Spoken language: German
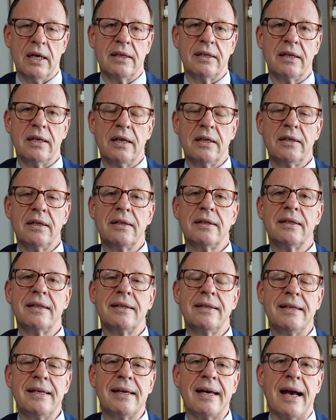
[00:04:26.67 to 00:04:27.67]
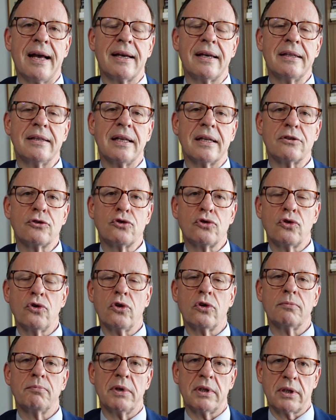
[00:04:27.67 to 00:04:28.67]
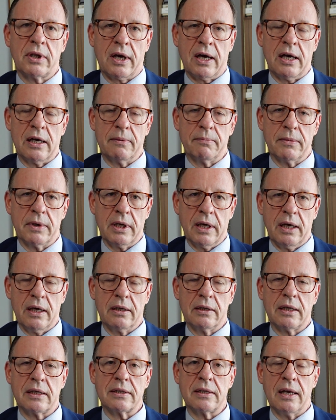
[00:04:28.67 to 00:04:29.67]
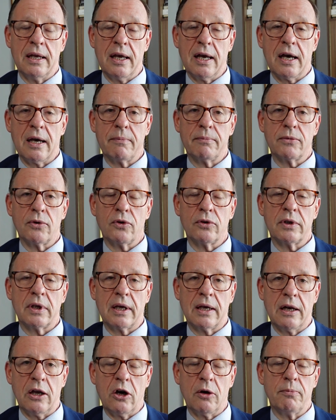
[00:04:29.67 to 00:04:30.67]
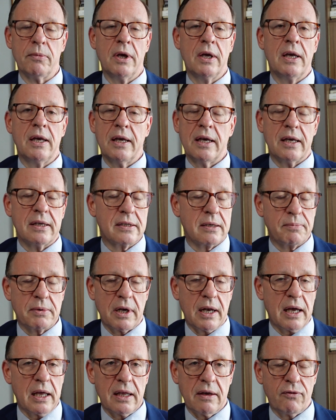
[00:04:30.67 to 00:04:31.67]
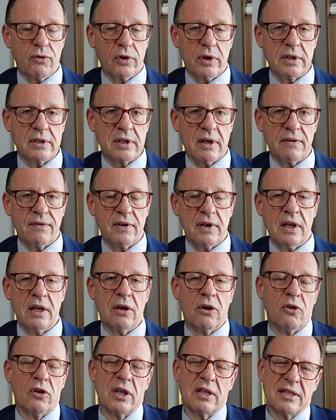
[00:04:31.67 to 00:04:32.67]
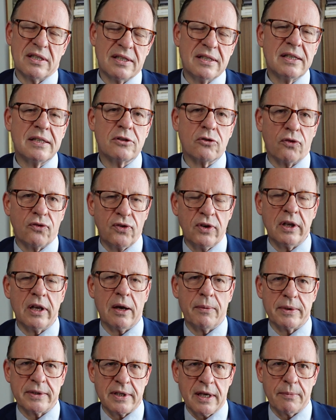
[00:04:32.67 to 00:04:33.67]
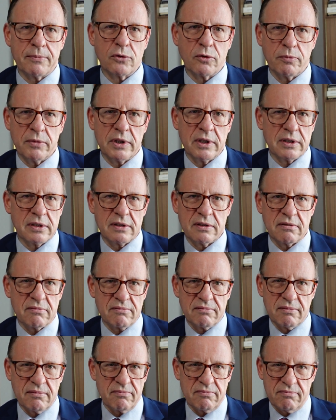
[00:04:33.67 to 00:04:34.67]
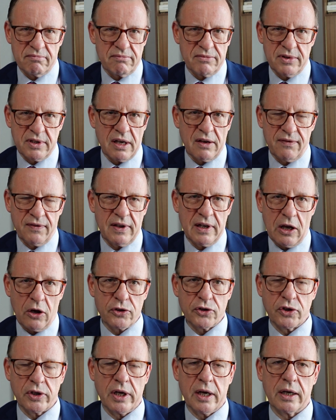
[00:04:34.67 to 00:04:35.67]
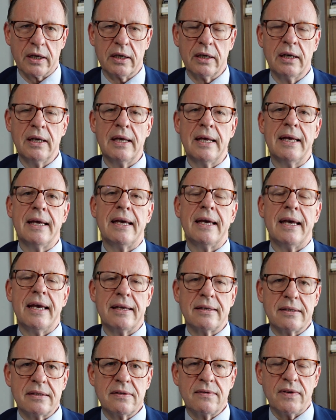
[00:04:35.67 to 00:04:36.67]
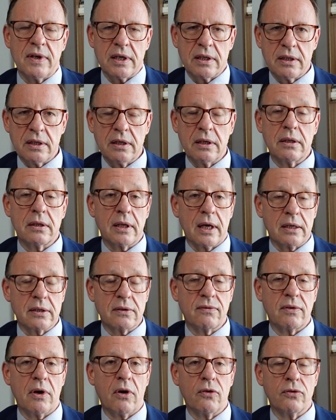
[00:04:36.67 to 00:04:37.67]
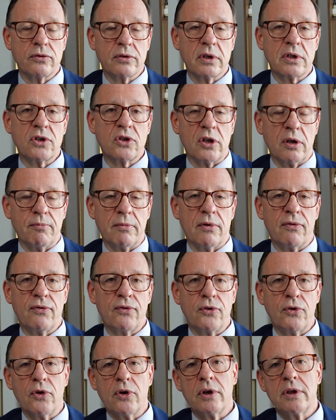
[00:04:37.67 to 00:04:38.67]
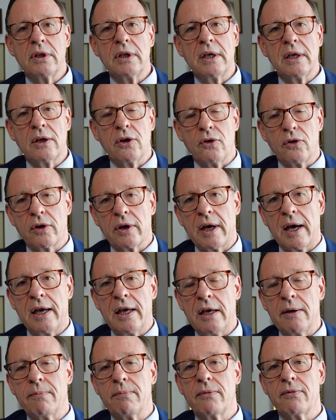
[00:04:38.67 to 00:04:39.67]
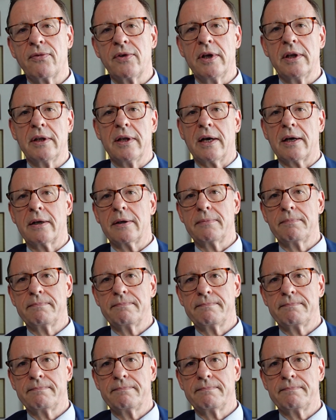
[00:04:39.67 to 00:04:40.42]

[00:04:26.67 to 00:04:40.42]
diejenigen, die nicht Agitation betreiben gegen das Lehramt und den Glauben, es gibt ja leider wirklich sehr viele, oder es ist nicht so viele, aber sie haben zumindest sehr viel Lautstärke, ist es wichtig, dass wir unsere Stimme für die Kirche erheben. Vielen Dank.